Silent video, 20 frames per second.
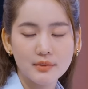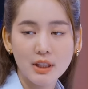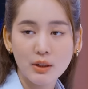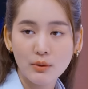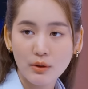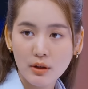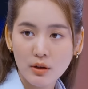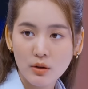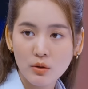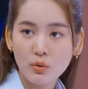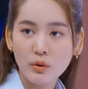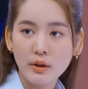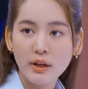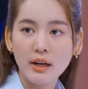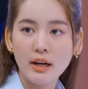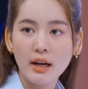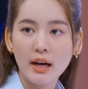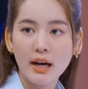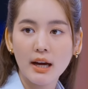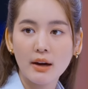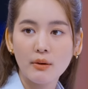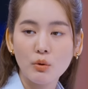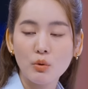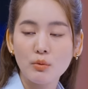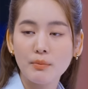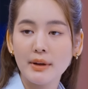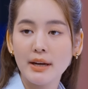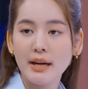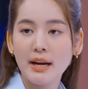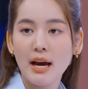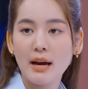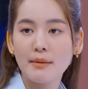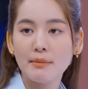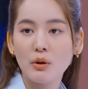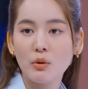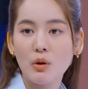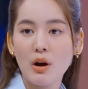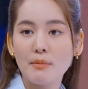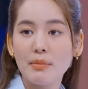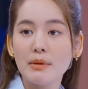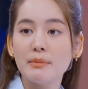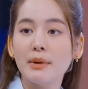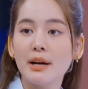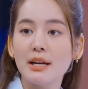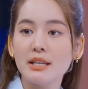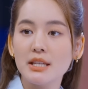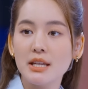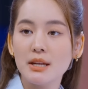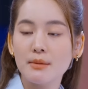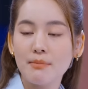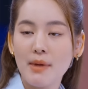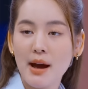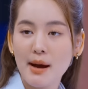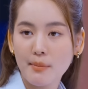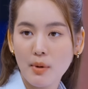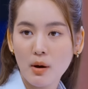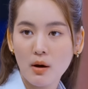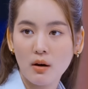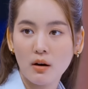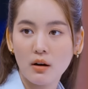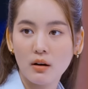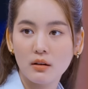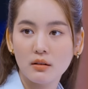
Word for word: ตะวันรู้ดีนะคะว่าคุณพนิดามีความเป็นมืออาชีพมากพอ